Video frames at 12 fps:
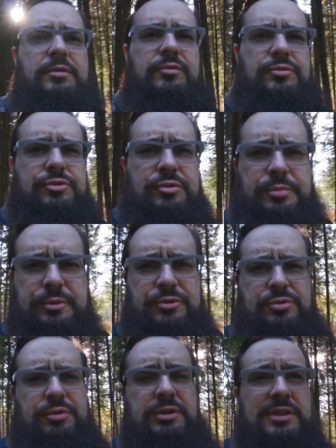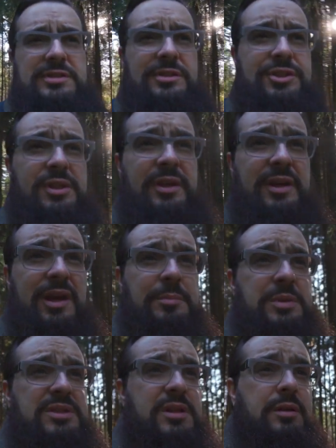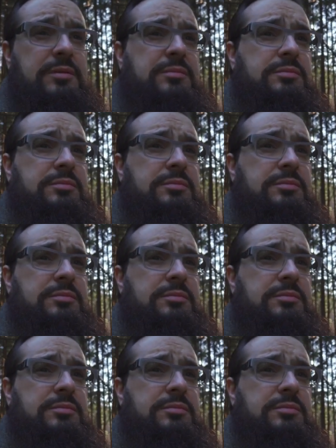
Вот что происходит, если человека обидели?